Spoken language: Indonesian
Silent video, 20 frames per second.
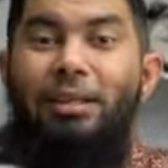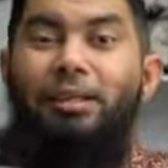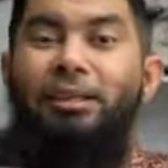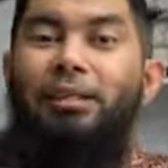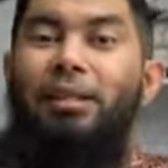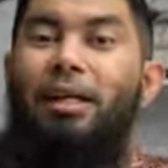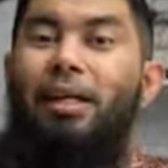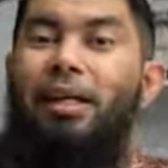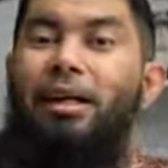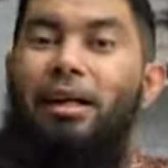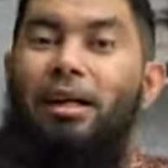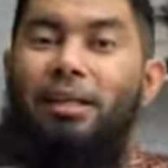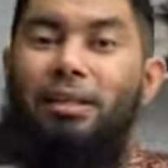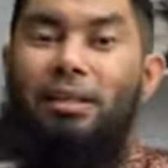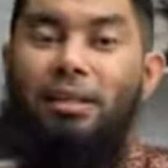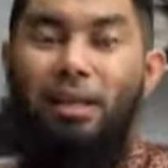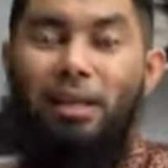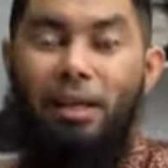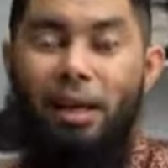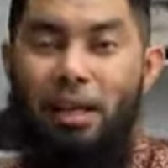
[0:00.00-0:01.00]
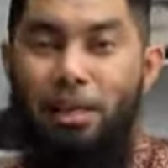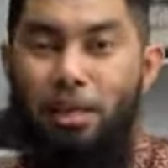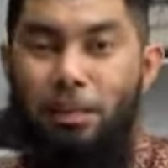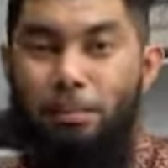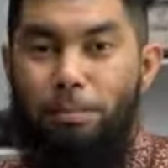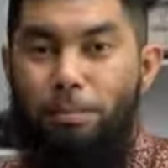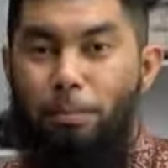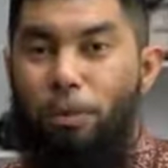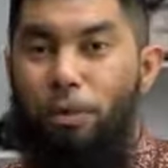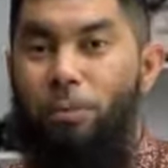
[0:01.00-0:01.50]
Jangan
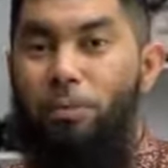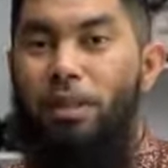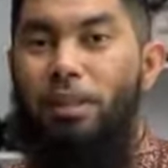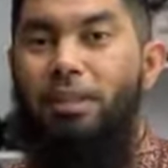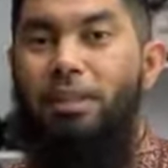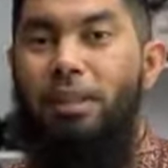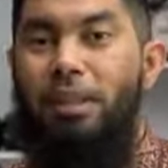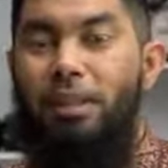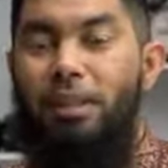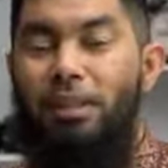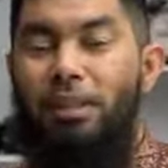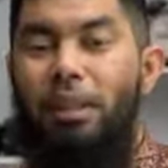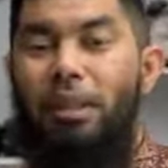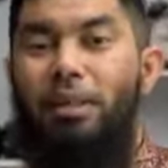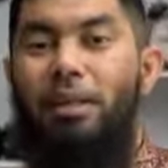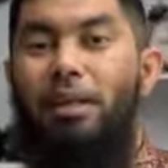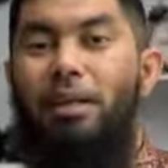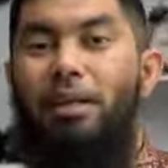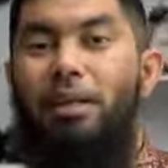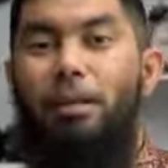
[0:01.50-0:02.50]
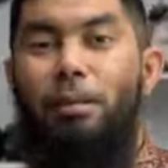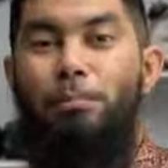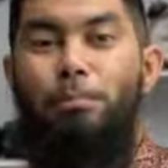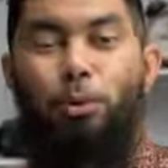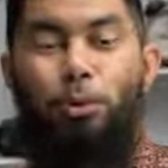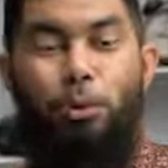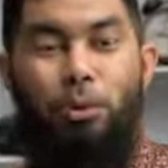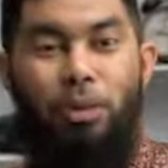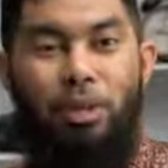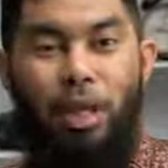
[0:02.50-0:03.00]
sekalipun menceritakan
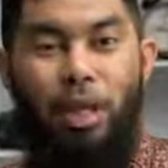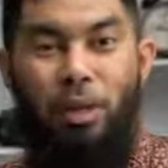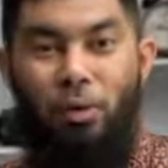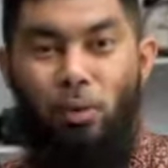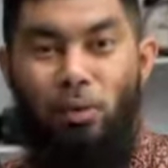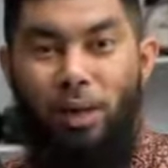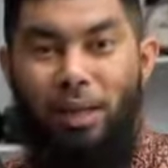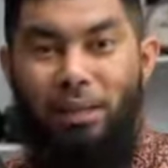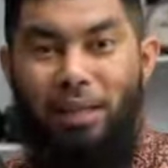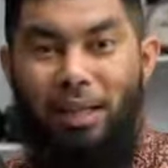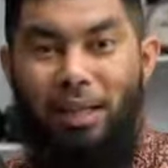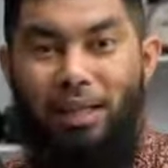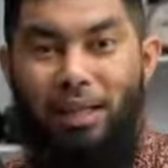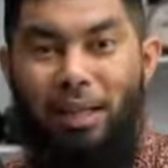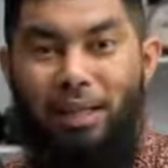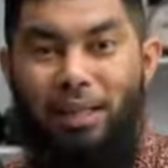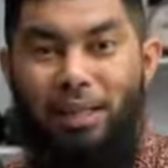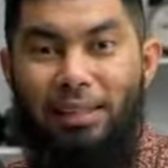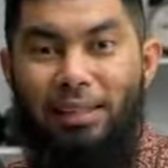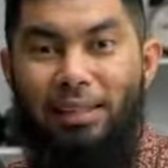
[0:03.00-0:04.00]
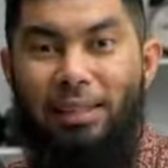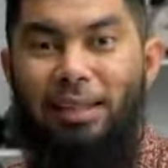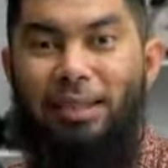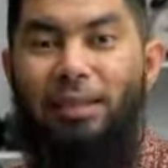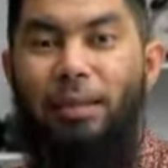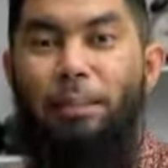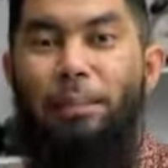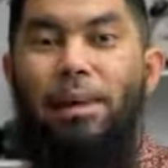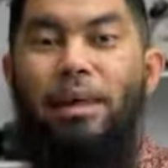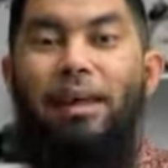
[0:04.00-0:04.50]
keburukan rumah tangga
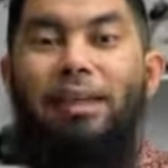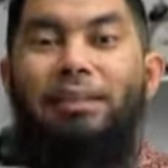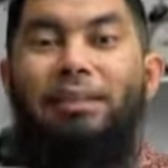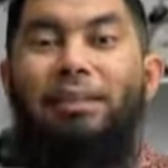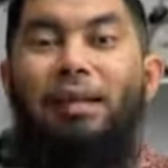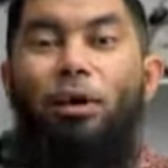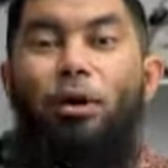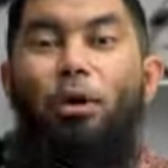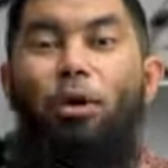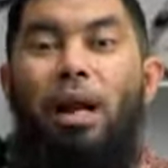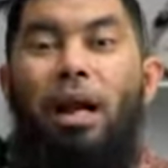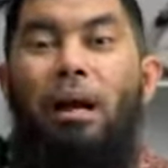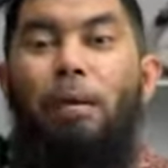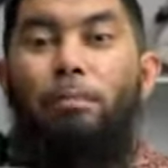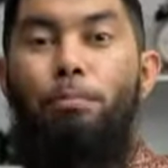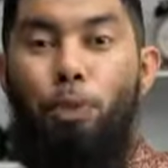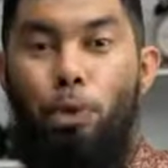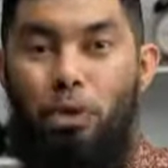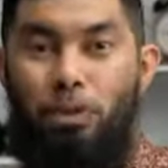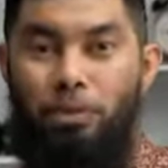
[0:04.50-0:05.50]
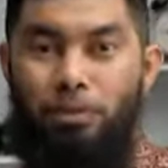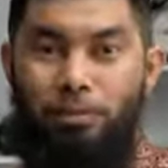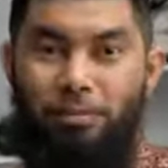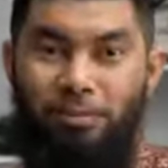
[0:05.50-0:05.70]
kita kepada seorang pun.